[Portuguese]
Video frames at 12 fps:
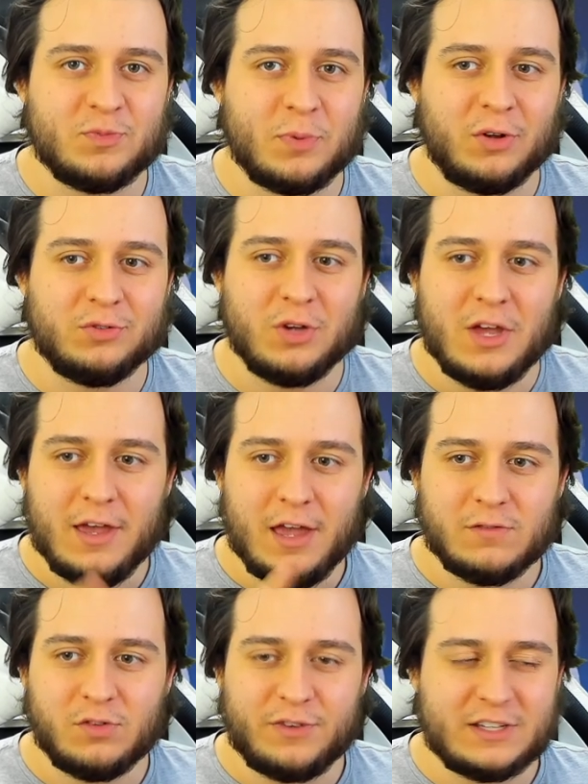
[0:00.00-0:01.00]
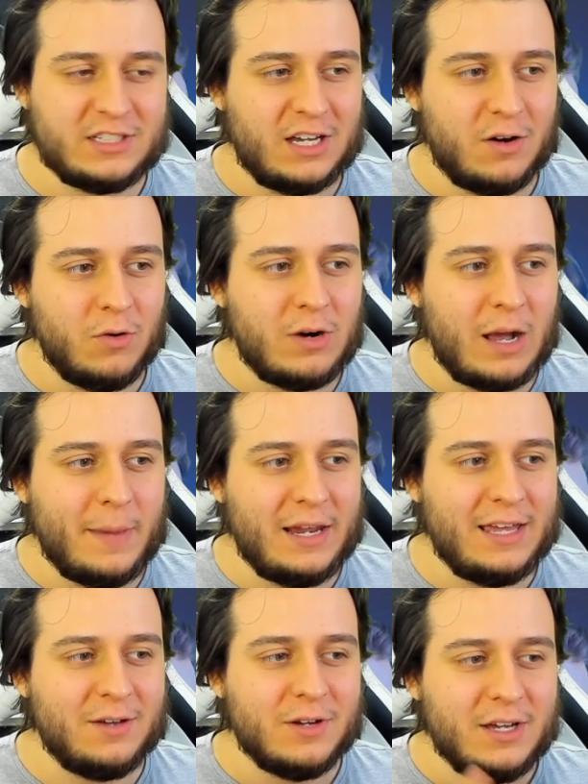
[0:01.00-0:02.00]
pronto, eu vou fazer o
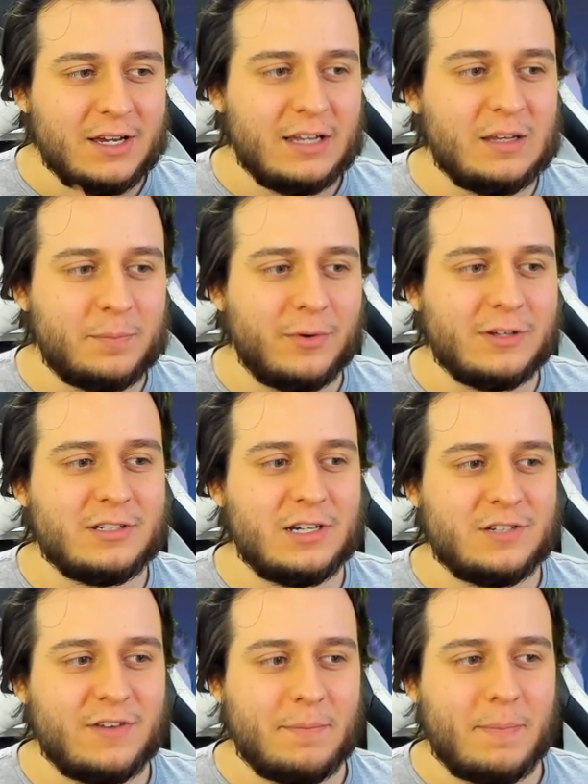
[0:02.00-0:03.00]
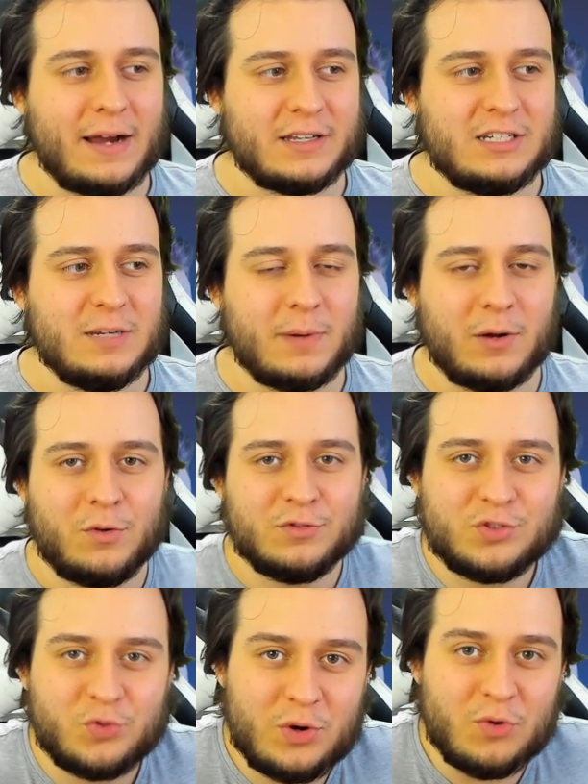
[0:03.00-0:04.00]
cabelinho e depois a gente vai partir para
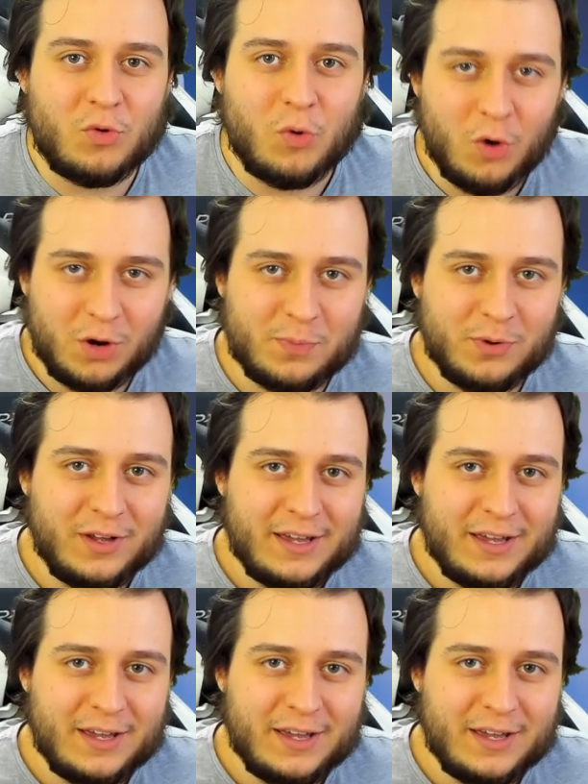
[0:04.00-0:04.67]
construir o corpo